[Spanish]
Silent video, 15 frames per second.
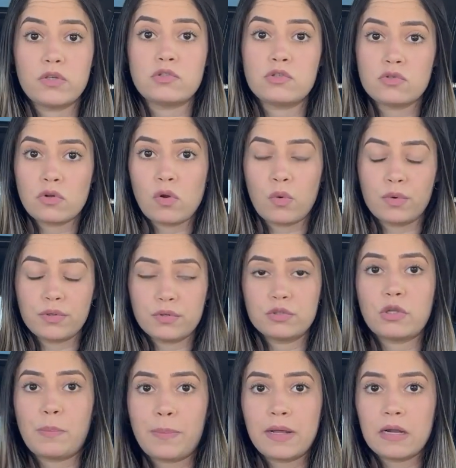Esos son los únicos
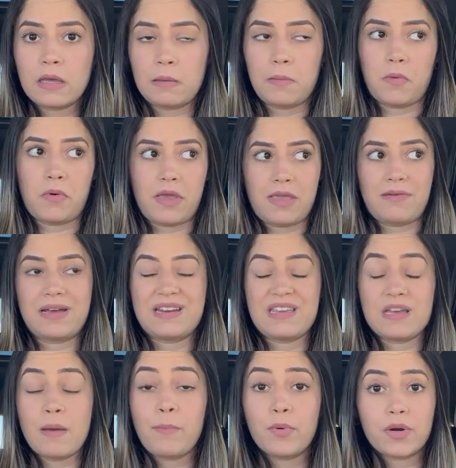dos pares que me voy a llevar
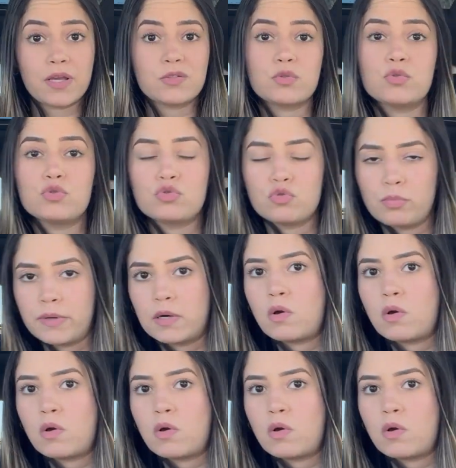y es porque son súper